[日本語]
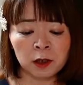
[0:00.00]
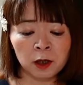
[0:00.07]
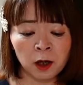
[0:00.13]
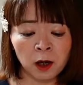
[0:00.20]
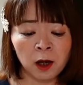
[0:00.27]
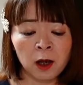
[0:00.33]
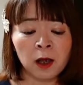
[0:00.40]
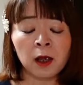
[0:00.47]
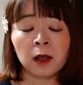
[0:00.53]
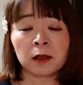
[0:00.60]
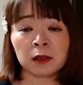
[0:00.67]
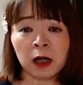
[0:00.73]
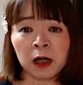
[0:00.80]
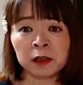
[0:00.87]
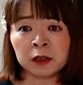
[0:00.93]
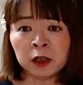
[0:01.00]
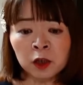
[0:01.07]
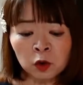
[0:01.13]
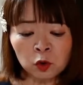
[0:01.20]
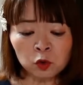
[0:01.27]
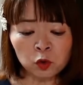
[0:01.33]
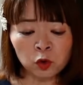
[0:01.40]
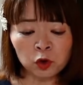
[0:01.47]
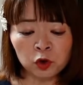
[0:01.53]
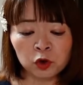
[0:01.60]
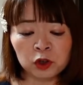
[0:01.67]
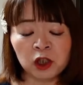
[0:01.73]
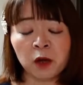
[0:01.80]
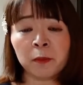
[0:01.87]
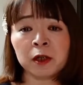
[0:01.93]
から、他人とい
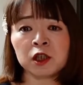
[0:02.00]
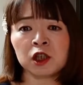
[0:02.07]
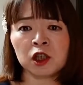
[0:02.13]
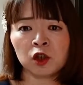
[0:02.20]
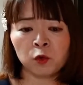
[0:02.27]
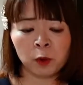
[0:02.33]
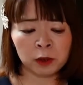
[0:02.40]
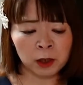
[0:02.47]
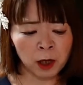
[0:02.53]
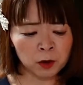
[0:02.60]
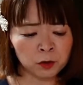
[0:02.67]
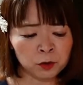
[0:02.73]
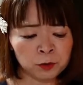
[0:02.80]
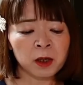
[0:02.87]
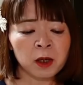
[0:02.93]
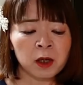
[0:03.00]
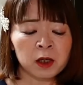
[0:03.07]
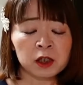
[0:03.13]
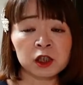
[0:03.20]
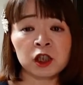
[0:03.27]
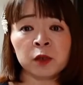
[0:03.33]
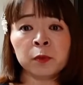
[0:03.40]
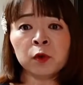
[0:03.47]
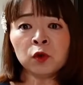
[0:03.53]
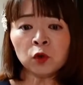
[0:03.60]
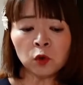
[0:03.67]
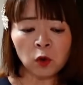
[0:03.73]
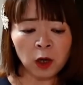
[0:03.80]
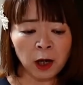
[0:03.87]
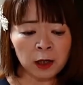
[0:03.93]
う魂はなく、自分
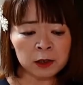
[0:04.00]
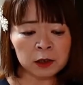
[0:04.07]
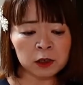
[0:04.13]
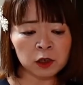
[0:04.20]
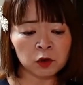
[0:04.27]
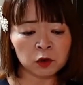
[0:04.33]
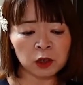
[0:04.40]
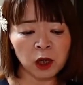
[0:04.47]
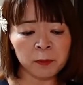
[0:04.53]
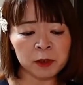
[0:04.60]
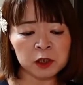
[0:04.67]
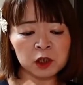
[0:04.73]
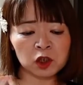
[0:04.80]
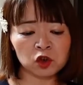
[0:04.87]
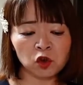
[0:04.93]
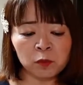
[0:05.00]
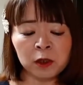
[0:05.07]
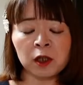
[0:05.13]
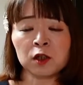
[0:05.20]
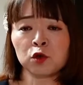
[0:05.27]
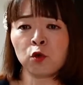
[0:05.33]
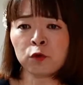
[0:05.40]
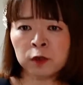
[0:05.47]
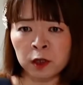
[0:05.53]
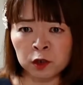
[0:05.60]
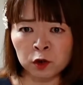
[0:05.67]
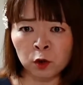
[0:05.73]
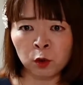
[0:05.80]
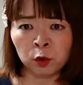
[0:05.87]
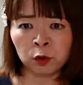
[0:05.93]
と感じる魂のみが存在
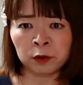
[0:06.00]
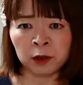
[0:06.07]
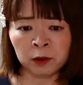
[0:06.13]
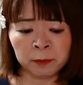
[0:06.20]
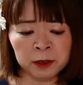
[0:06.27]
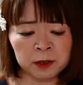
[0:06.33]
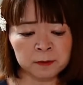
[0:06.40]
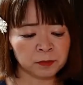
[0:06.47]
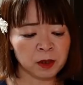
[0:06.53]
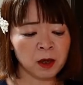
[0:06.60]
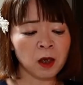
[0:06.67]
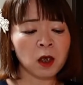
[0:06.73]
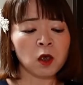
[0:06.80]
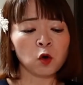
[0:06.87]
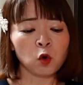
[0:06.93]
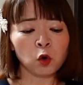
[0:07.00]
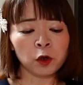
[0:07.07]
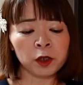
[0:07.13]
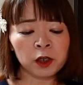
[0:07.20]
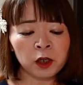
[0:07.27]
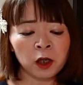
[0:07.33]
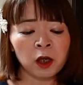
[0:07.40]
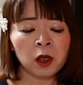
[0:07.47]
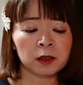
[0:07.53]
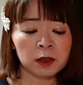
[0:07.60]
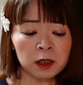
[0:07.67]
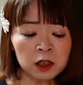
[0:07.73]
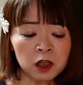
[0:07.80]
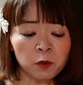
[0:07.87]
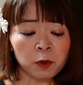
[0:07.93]
することになります。これで
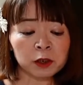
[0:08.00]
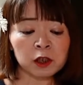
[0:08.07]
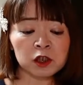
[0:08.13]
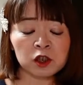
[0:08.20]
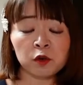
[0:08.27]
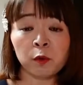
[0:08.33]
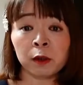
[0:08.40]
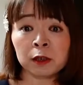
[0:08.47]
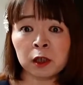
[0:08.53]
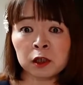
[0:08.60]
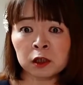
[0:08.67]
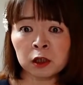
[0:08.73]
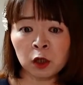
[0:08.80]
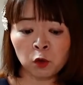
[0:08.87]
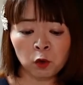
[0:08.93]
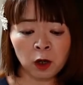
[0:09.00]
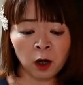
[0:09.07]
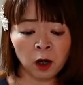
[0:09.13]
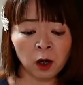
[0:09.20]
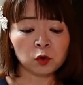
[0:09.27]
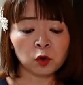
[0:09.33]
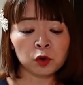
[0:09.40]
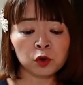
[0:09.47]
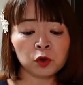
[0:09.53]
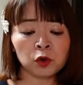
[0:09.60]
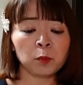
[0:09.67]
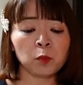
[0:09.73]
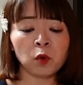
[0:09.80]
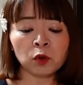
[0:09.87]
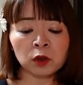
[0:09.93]
なぜ私は私なのかとい
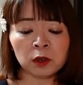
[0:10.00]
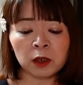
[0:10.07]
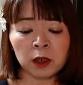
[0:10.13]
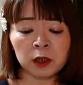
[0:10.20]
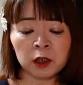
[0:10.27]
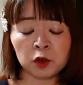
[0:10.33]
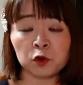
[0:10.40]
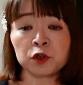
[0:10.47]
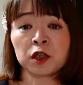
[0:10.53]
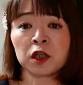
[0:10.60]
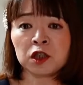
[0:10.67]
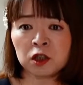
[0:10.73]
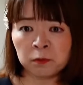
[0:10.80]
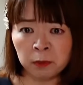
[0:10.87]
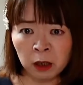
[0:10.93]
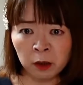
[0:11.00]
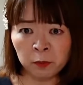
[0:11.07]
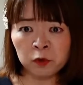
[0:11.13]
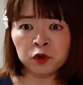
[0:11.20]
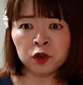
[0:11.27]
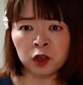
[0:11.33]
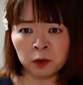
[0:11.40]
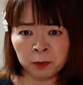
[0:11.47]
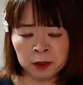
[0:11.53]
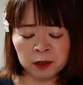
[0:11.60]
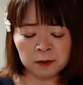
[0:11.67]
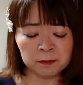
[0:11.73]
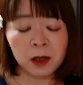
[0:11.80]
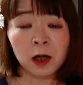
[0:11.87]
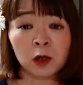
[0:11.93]
う問題への説明もつきま
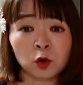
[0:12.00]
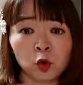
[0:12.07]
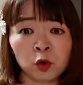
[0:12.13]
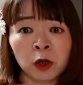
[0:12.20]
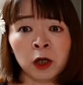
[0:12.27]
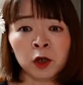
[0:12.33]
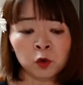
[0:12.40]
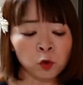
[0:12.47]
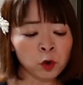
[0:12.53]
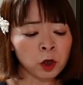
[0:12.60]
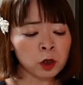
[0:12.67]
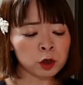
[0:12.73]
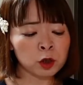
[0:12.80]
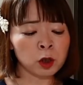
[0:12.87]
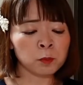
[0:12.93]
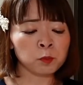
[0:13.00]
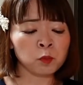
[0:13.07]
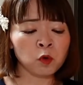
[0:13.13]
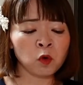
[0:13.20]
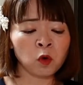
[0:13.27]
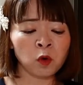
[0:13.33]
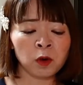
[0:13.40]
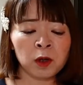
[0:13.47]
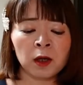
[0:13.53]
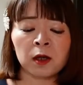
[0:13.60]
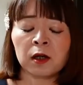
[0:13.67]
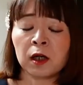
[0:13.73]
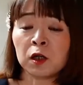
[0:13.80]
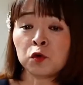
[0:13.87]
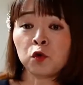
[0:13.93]
す。隣の A さんも
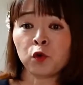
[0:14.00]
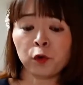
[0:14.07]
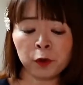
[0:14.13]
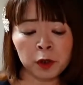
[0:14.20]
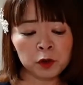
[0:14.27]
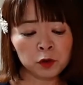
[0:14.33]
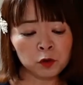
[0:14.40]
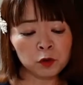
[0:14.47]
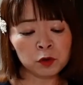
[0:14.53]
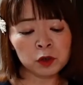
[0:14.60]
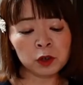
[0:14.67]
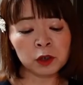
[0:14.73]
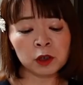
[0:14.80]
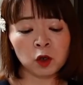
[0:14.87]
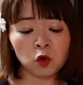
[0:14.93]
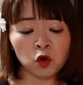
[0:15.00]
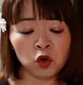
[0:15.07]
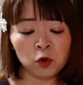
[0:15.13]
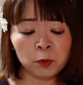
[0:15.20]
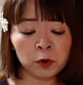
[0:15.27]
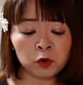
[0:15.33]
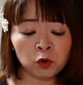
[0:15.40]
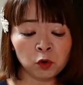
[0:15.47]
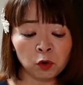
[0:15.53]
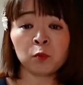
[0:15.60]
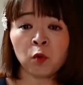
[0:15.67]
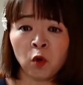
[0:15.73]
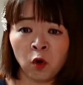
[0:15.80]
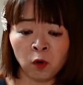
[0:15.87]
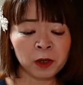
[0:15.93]
家族や友人や恋人
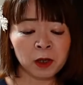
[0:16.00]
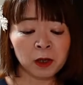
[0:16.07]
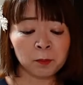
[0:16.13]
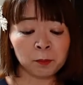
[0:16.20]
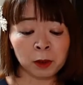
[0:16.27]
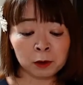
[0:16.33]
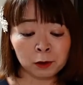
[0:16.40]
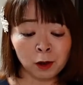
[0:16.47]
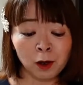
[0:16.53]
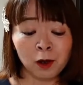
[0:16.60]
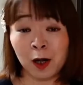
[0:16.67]
もまた、